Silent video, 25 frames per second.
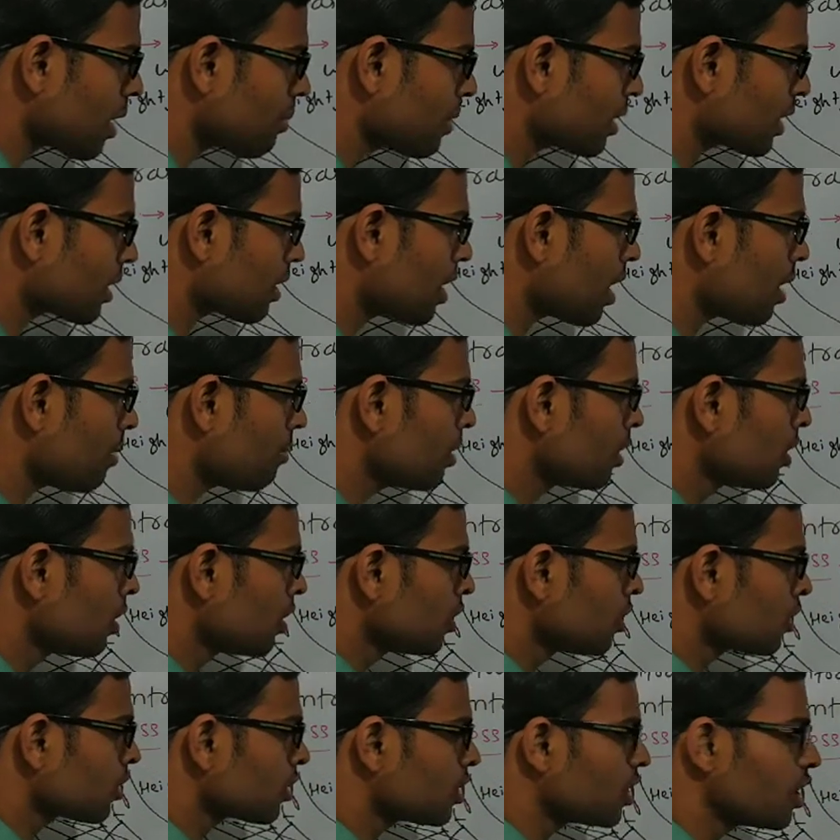मतलब
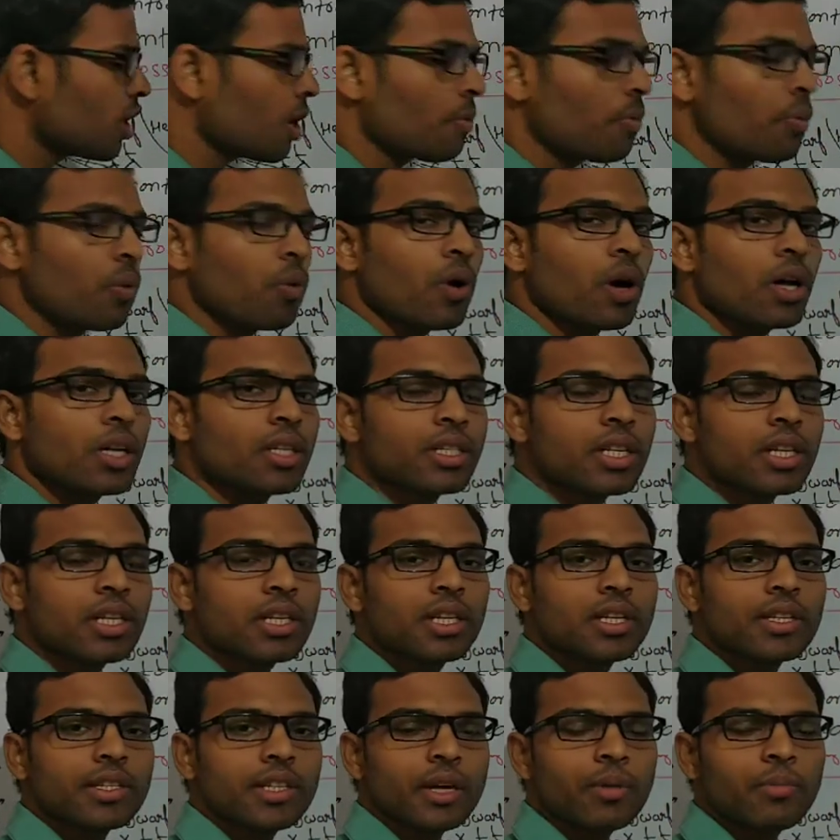कि एफ वन
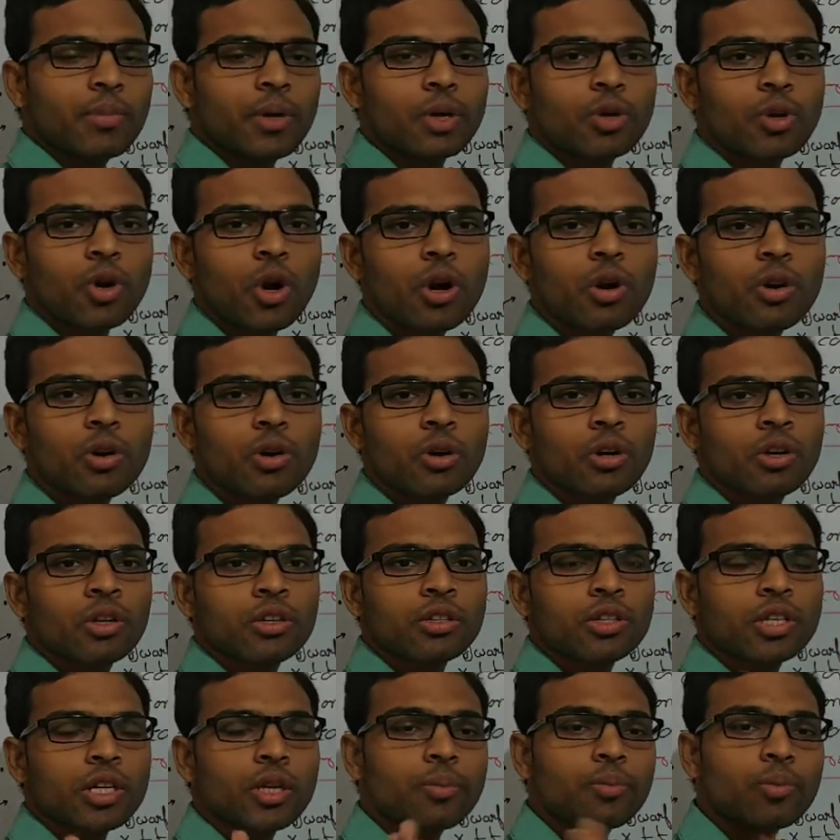जनरेशन में टोल
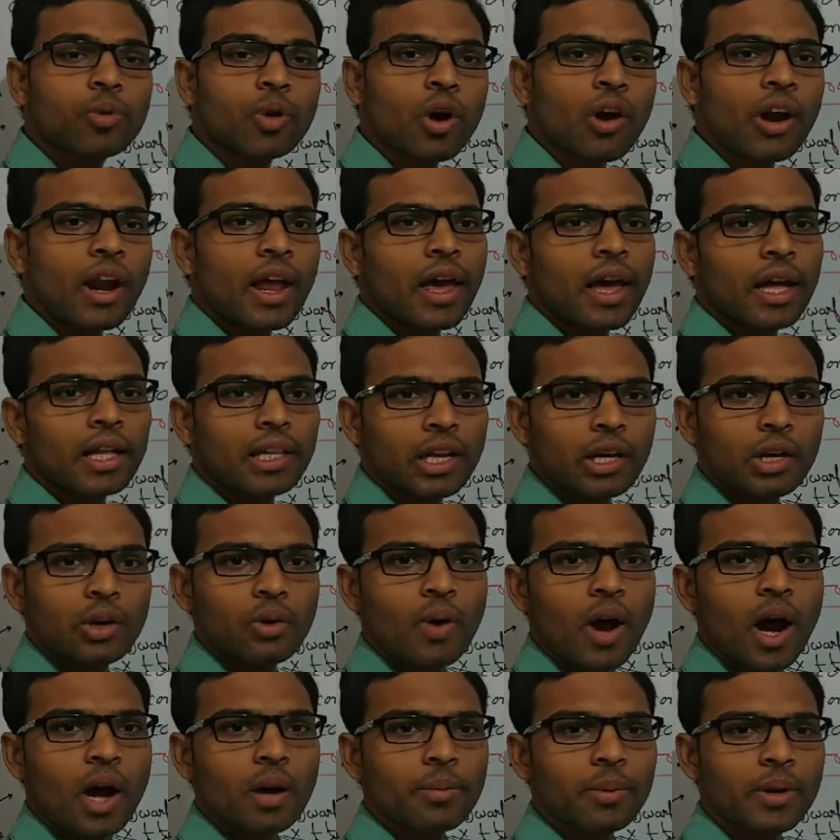सिर्फ टोल आया था
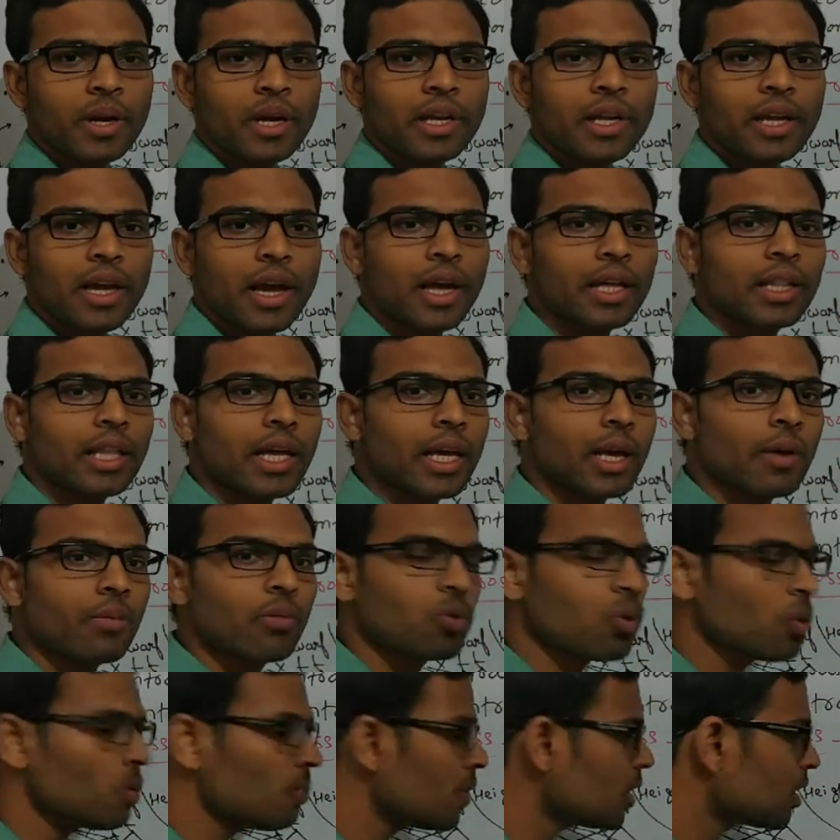ड्वार्फ नहीं आया था एफ
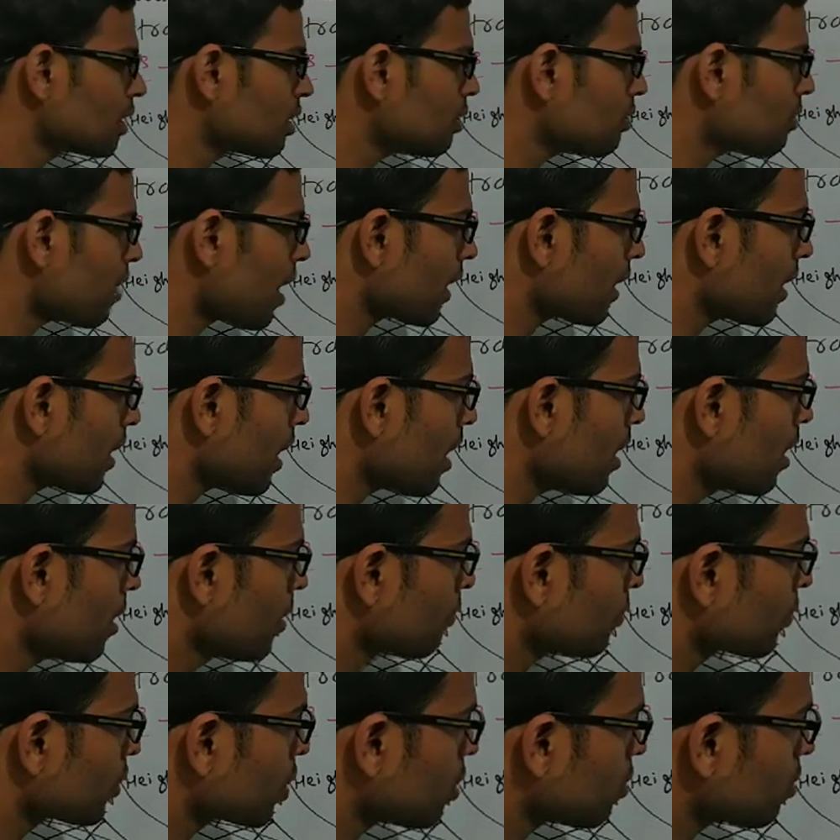टू में क्यों आ गया
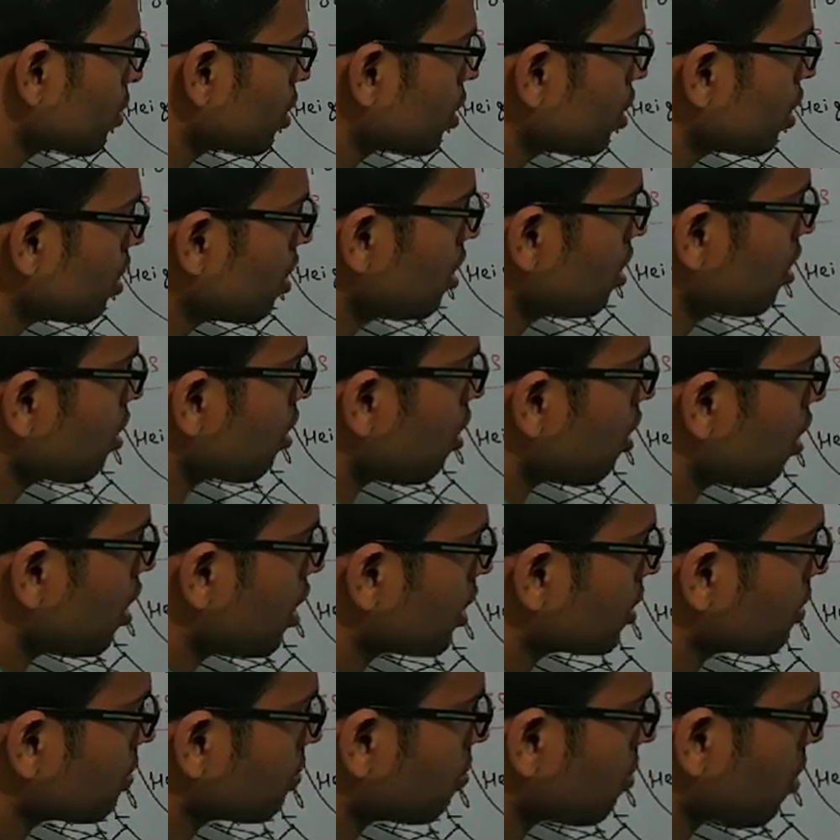क्योंकि
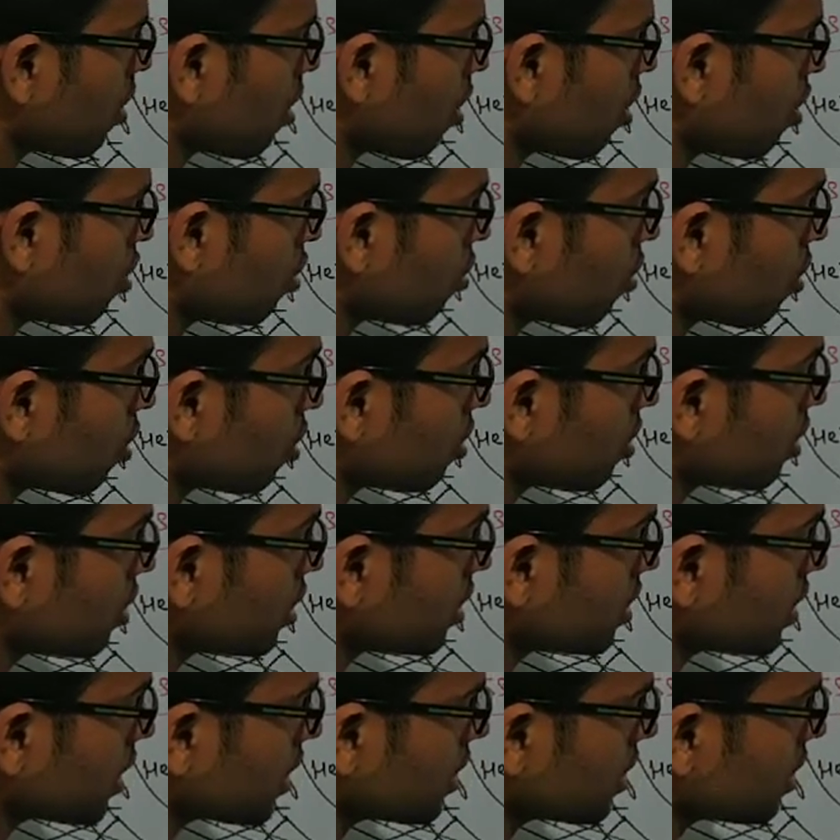स्मॉल
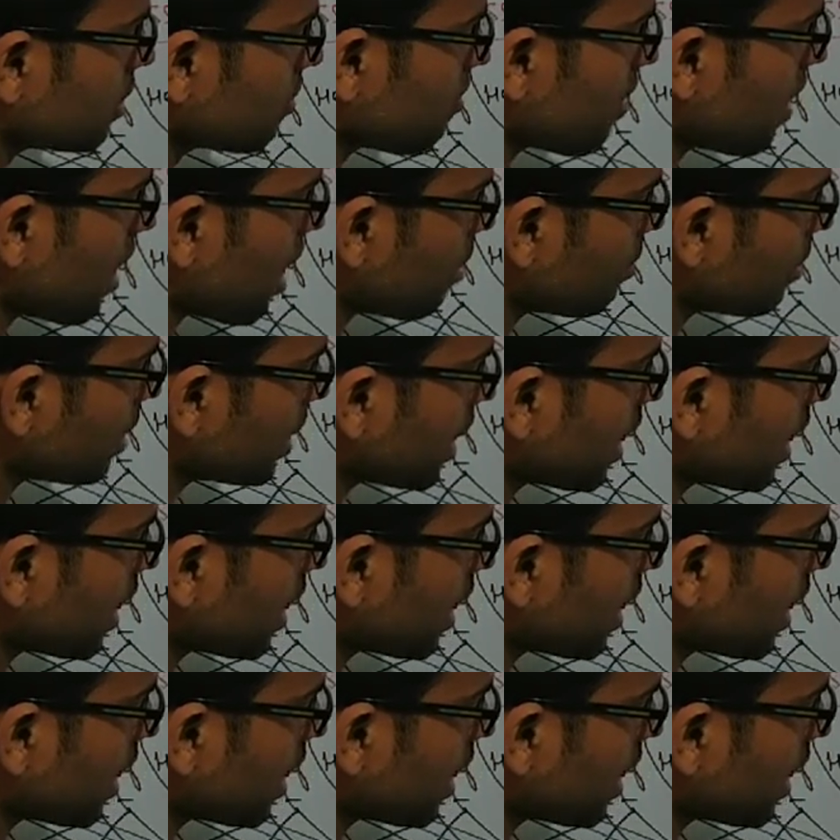रिसेसिव वाला भी